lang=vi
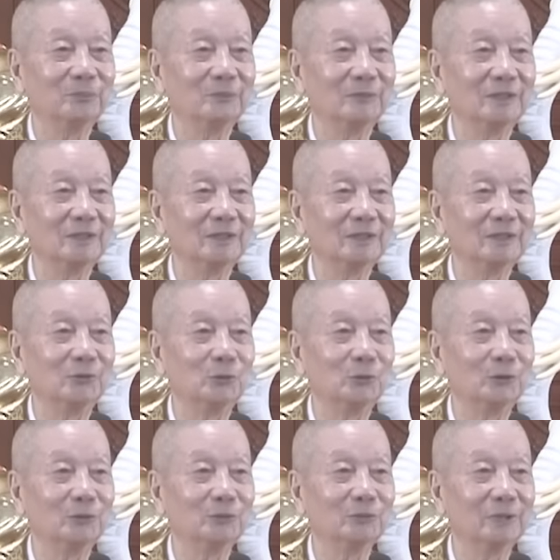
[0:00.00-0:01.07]
nên chùa
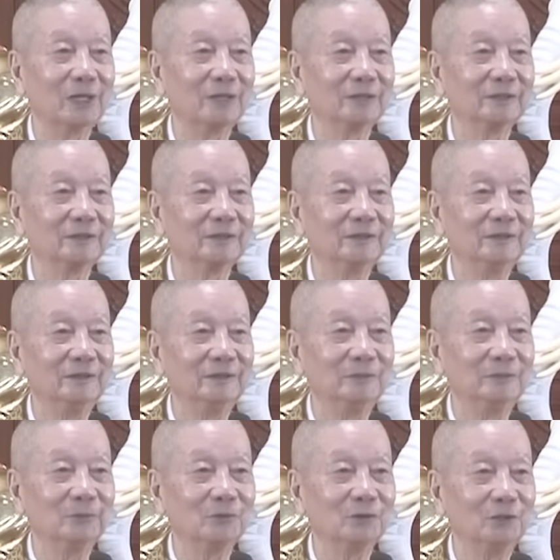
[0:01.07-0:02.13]
chúng ta đó
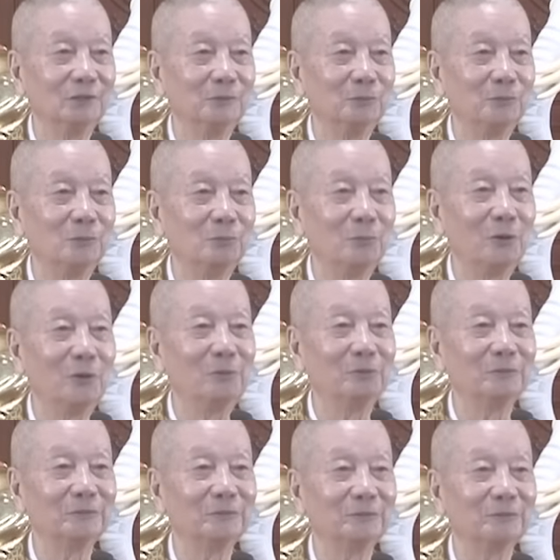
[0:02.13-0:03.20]
từ mùng 1
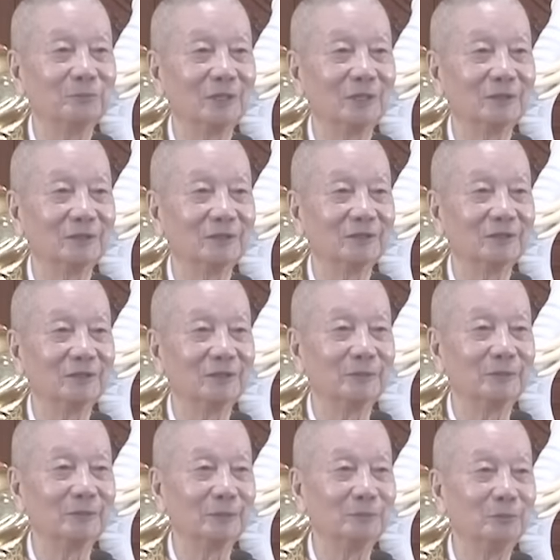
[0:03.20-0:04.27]
mà cho tới
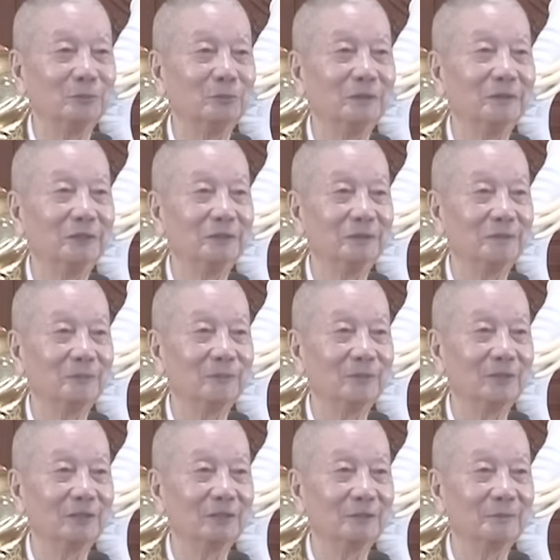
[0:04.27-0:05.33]
bữa nay mùng 10
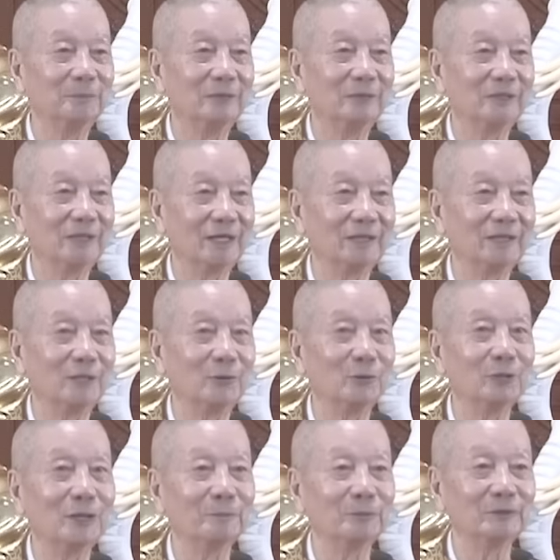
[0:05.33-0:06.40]
tức là 10 ngày đầu
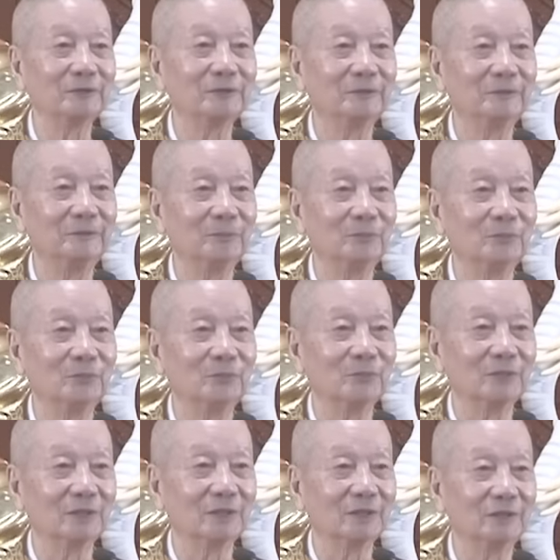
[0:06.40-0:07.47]
năm đó
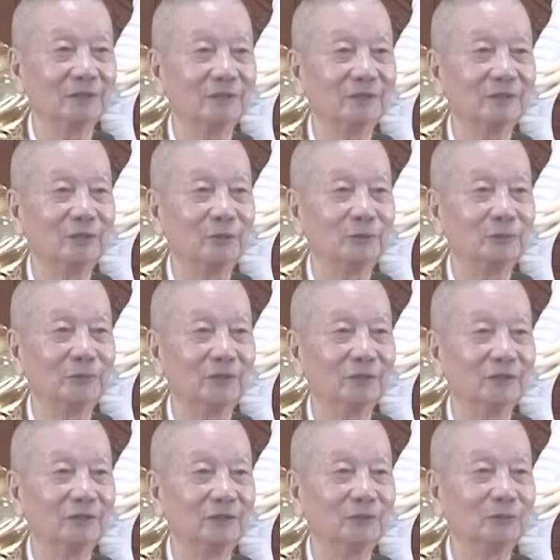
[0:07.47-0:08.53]
là tương đối Phật
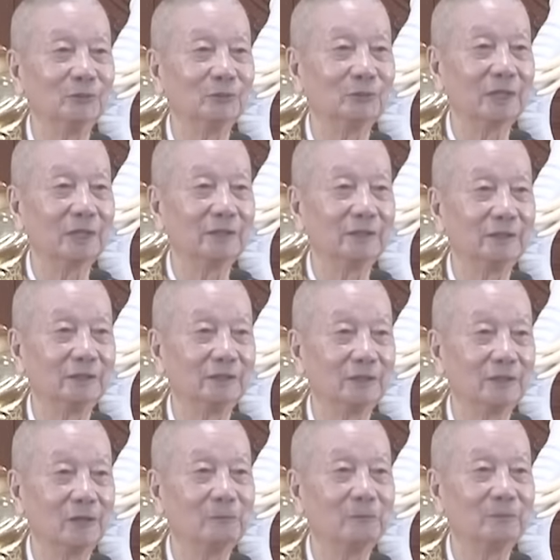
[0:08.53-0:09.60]
tử chúng ta đi tới
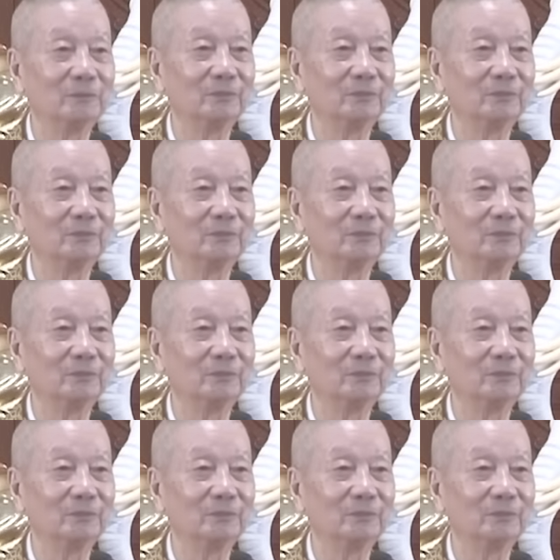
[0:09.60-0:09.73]
đông